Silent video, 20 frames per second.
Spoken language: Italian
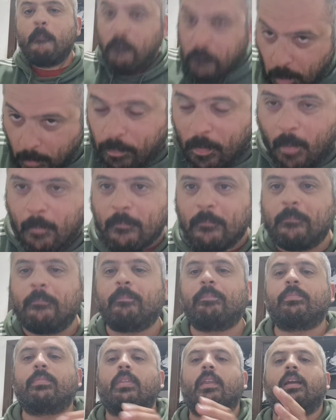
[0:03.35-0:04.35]

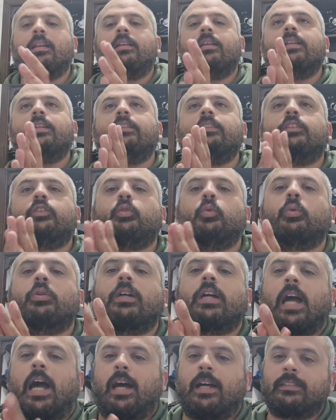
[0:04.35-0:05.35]
papom,
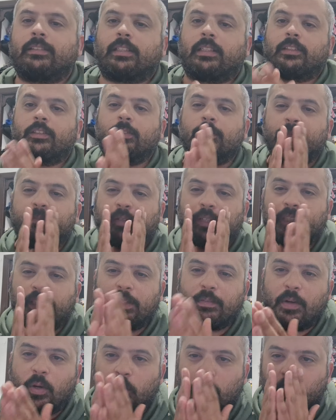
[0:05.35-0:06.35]
l'inzuccata, non
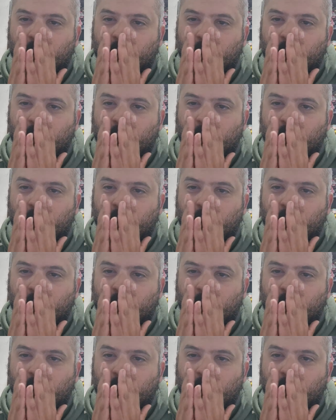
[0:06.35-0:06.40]
faceva un